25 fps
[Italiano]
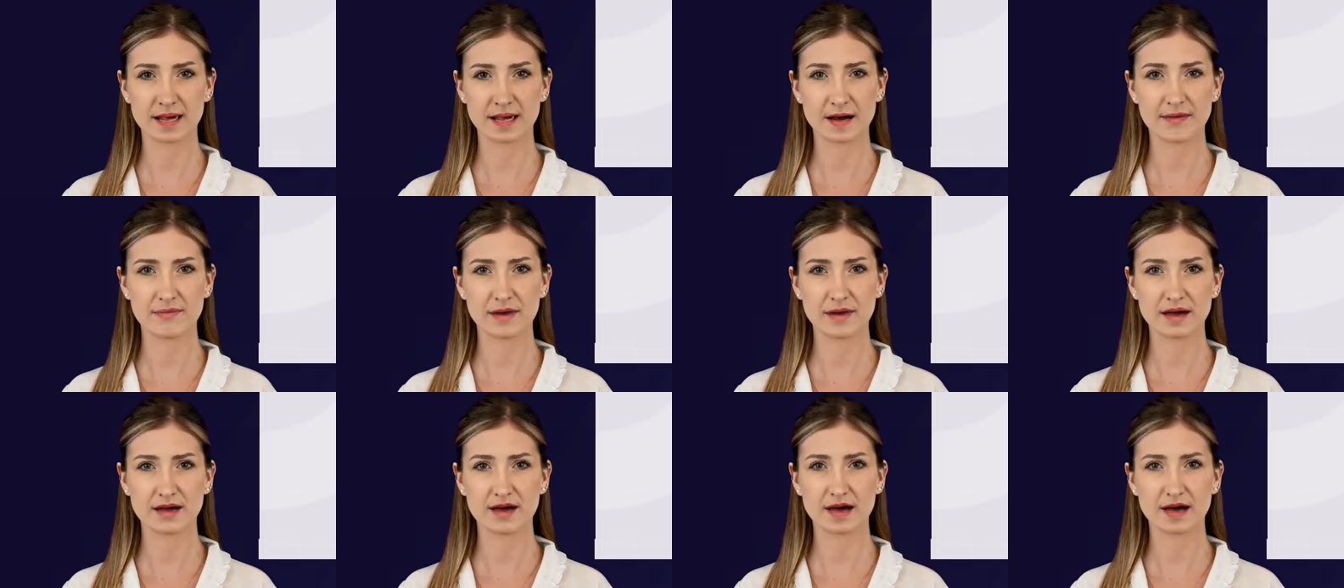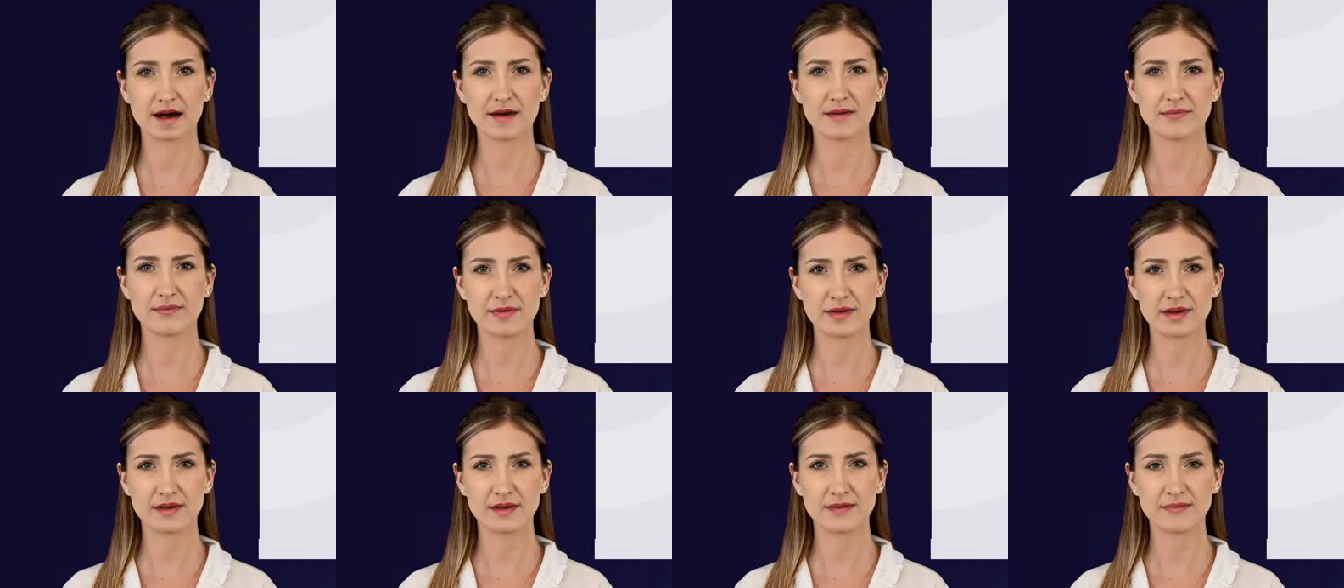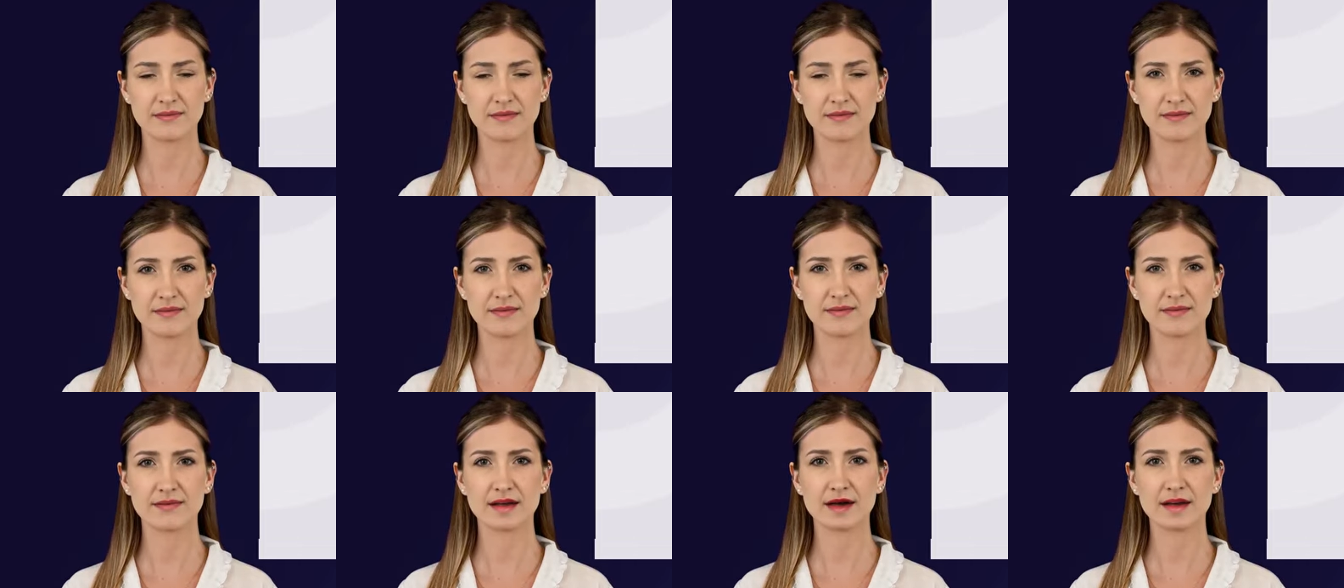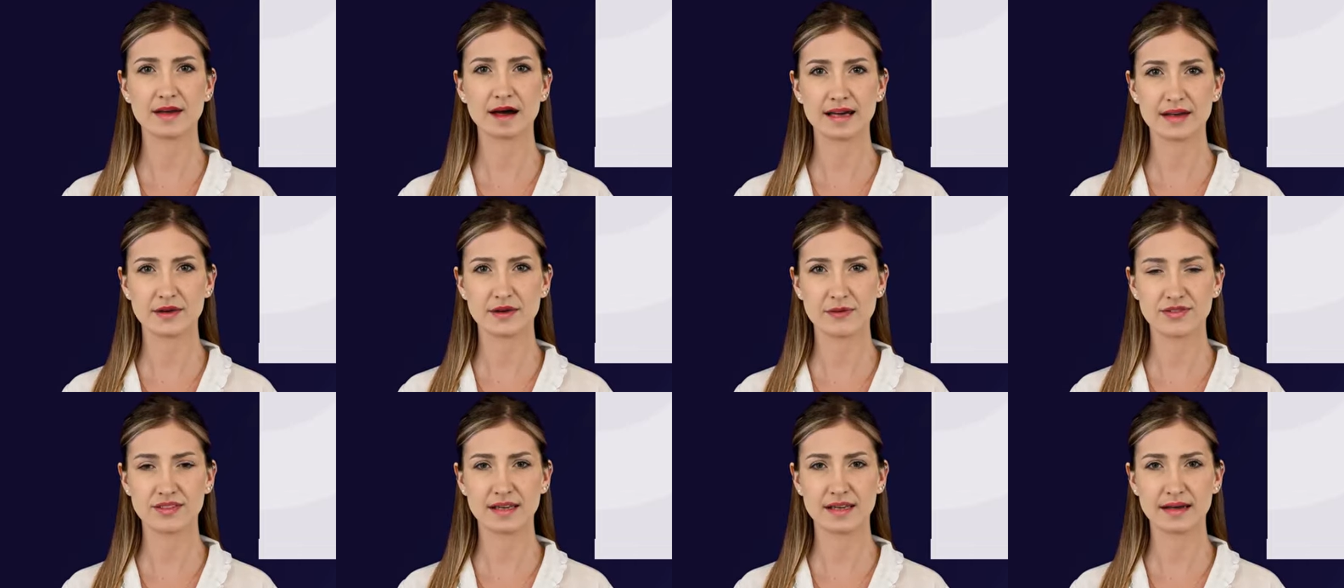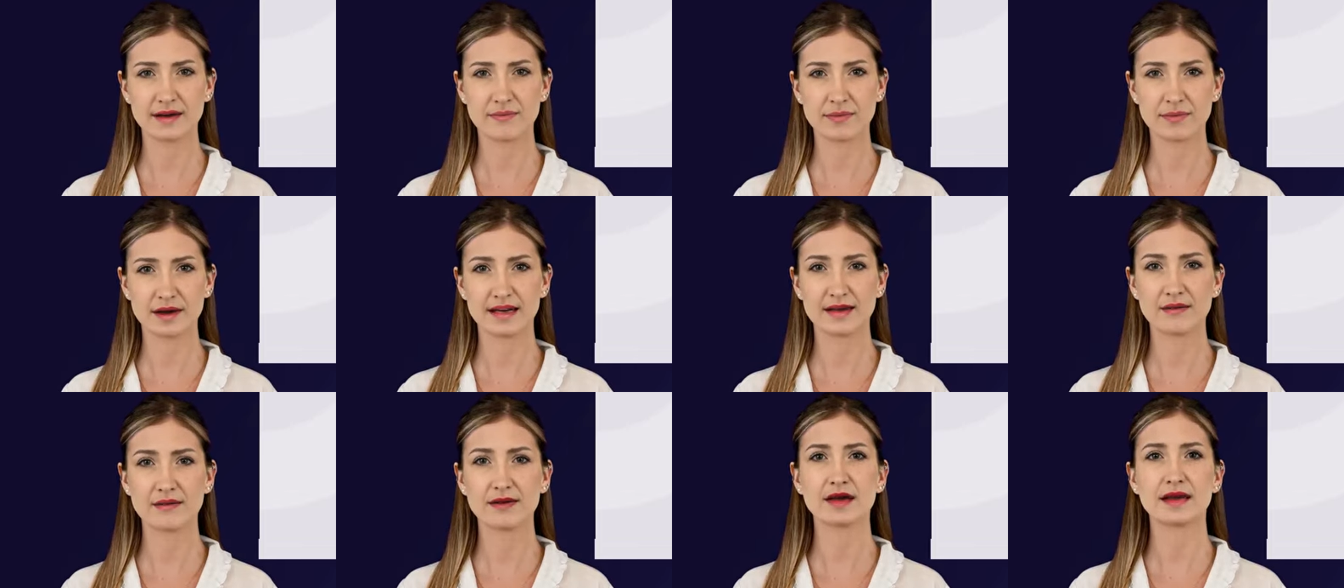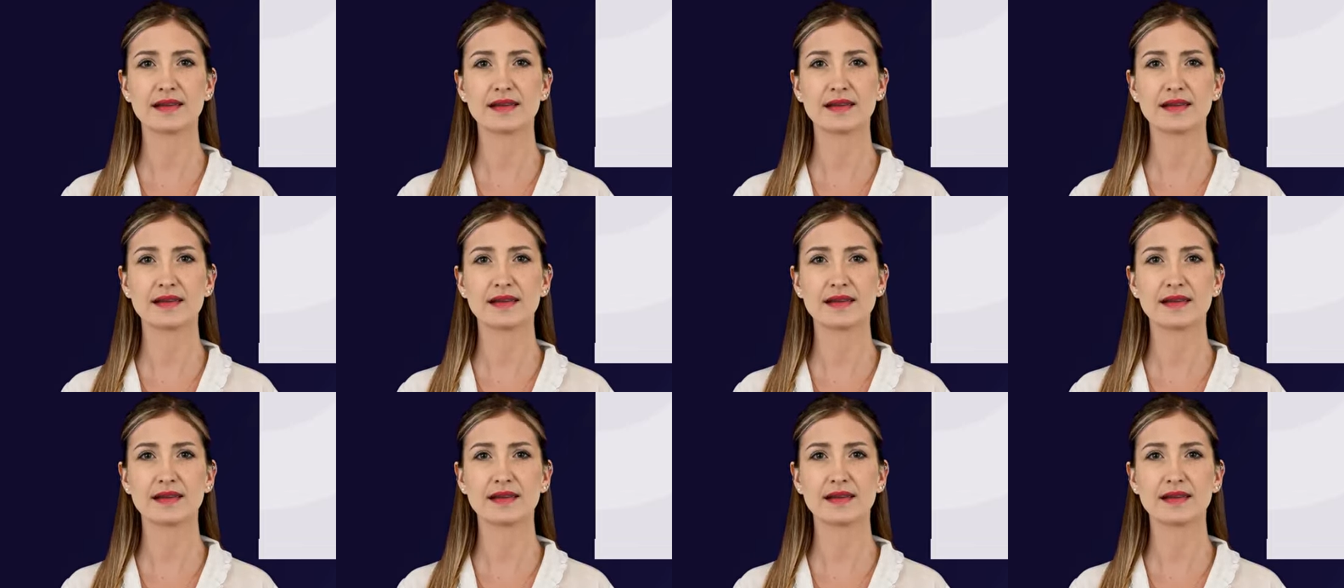Gamma Up. Radio Zigbee.